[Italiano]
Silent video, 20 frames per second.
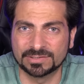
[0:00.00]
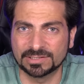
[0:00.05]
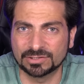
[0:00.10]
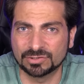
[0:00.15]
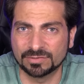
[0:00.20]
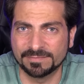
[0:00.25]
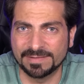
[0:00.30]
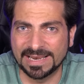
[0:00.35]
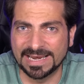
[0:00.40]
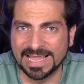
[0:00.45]
Lo
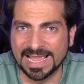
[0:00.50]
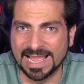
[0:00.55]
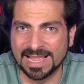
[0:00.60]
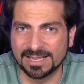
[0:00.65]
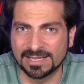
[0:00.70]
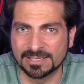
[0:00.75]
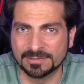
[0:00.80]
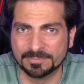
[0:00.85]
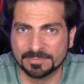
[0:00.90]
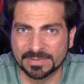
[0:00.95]
stesso vale
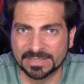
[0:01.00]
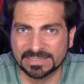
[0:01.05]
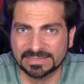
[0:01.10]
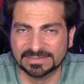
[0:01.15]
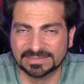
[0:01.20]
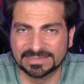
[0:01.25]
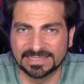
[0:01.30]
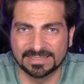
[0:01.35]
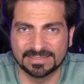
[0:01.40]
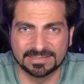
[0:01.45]
anche per gli
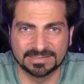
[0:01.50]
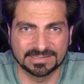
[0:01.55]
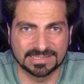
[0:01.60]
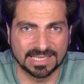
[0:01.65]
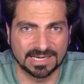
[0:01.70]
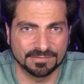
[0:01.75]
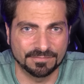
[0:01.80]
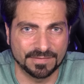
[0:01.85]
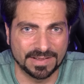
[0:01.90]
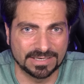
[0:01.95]
insetti,
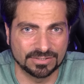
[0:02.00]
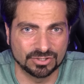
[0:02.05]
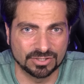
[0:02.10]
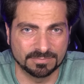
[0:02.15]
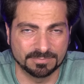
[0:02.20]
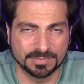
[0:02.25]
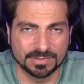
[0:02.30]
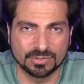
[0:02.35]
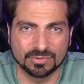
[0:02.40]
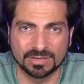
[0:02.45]
scarafaggi e
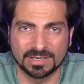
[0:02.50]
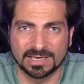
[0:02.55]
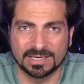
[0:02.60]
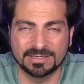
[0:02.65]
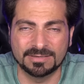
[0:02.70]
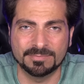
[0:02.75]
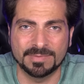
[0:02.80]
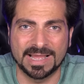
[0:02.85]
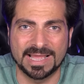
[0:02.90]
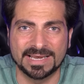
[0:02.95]
piccoli
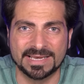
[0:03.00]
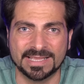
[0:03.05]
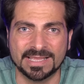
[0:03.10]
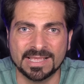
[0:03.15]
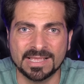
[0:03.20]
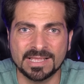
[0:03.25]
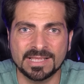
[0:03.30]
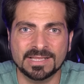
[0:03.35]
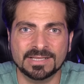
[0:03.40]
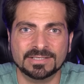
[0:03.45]
animali
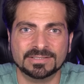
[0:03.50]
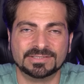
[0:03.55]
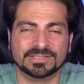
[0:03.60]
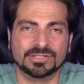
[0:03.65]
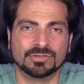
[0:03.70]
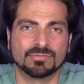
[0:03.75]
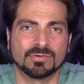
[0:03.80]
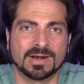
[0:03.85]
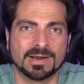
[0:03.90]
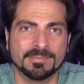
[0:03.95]

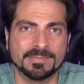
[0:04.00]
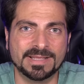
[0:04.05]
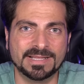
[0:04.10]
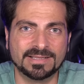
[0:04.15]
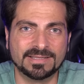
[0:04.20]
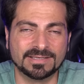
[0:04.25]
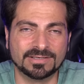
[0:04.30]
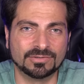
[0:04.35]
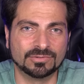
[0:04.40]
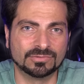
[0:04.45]

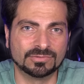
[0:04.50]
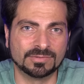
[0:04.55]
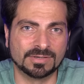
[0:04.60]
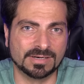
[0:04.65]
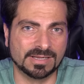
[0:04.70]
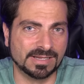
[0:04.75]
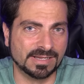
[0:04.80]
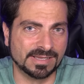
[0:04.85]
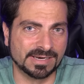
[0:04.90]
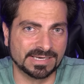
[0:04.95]
sicuramente non
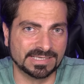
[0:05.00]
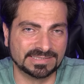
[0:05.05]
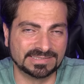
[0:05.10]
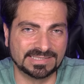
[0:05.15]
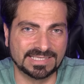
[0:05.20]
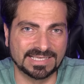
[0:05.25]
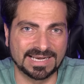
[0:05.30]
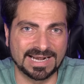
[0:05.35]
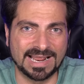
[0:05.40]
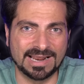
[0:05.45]

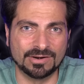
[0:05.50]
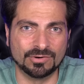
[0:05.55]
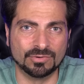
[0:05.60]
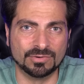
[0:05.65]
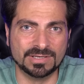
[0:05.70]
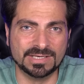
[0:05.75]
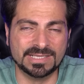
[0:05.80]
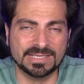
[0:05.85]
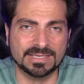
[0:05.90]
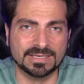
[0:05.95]
resteranno
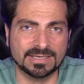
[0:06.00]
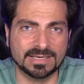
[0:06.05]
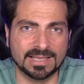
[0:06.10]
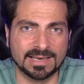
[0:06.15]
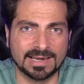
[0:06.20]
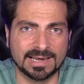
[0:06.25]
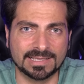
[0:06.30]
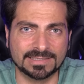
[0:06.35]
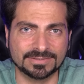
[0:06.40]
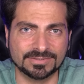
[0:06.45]
lì
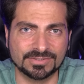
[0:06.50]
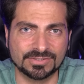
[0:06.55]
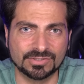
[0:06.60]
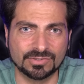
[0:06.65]
nella